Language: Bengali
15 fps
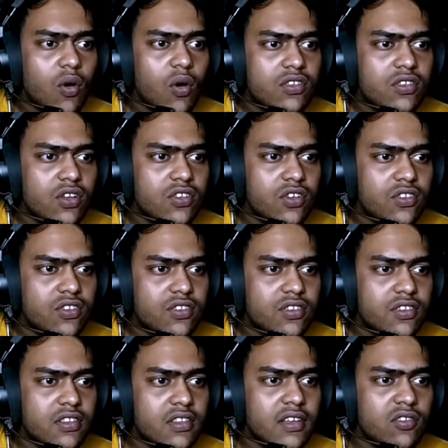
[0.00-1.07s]
ওই যে ওই যে
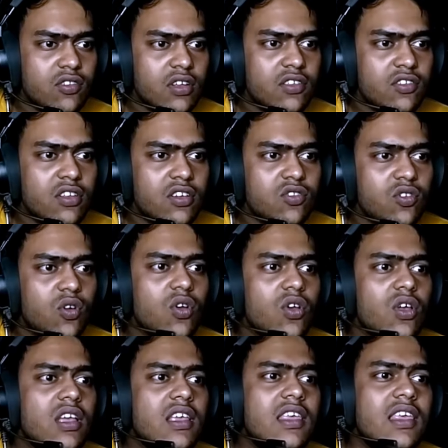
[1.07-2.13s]
দেখেছো দেখেছো দেখেছো
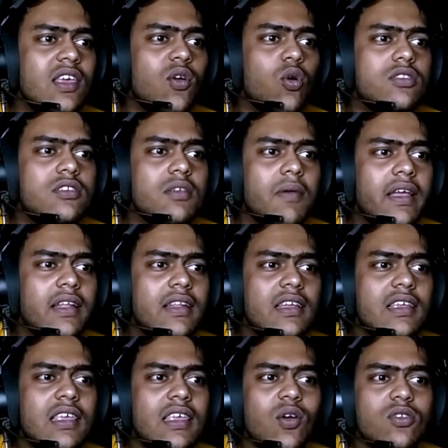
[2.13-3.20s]
কি হচ্ছে ভাই এটা
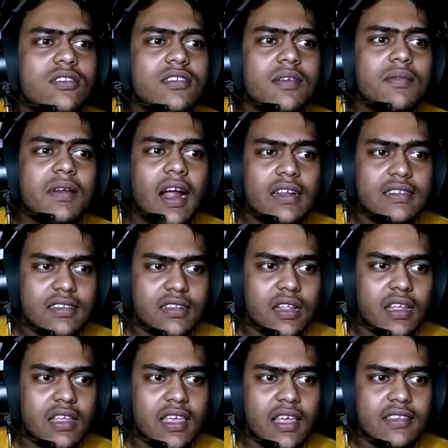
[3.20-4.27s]
কি হচ্ছে আমার গাড়ির সাথে
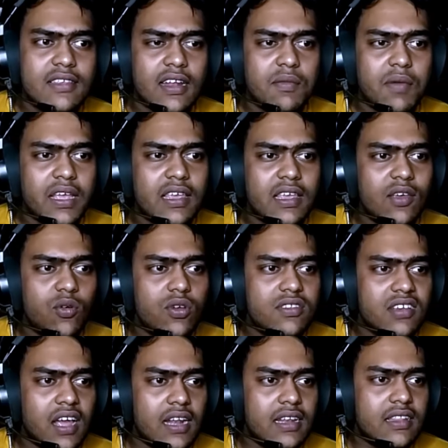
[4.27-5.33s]
কে জানে ভাই কি হয়েছে
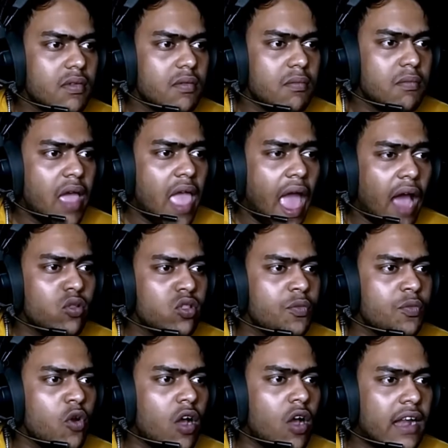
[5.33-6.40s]
গাড়িতে ভাই এখন তো
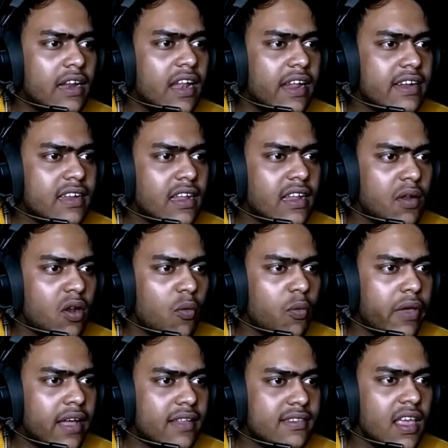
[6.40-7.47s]
পুরো গাড়ি লাইটটাই আমার অফ হয়ে
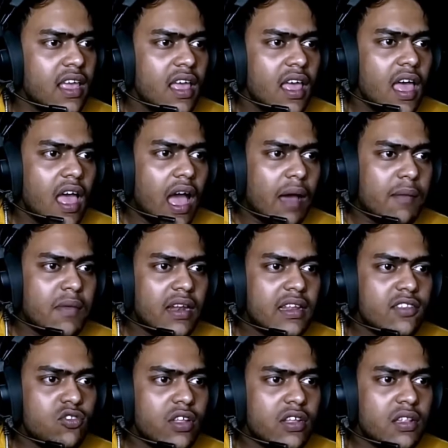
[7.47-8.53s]
গেছে আমি আর কিছু
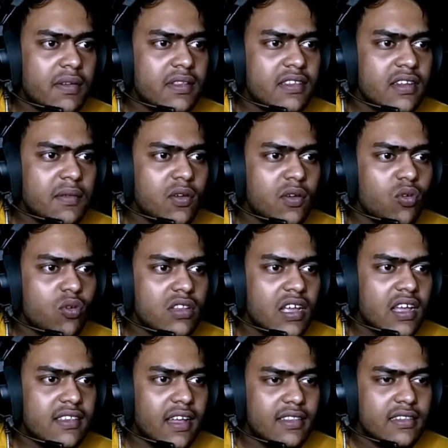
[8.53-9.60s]
দেখতে পাচ্ছি না আমি কোন দিকে
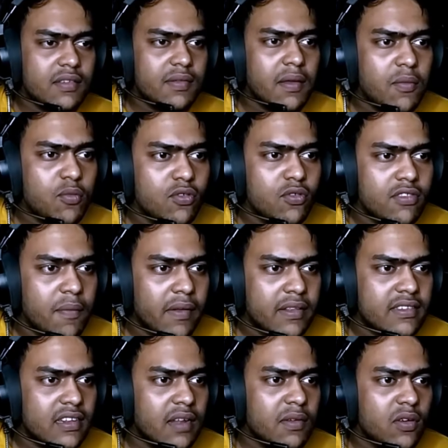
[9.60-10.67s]
যাচ্ছি ভাই আমি বুঝতেই পারছি
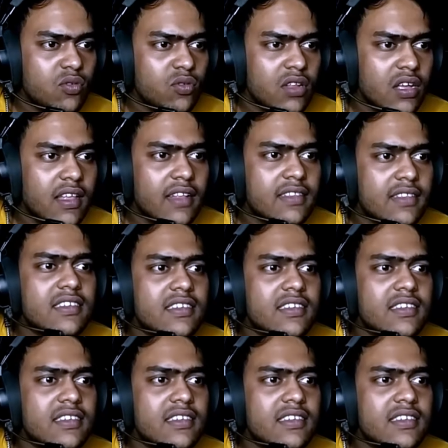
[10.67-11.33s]
না আমি কোন দিকে যাচ্ছি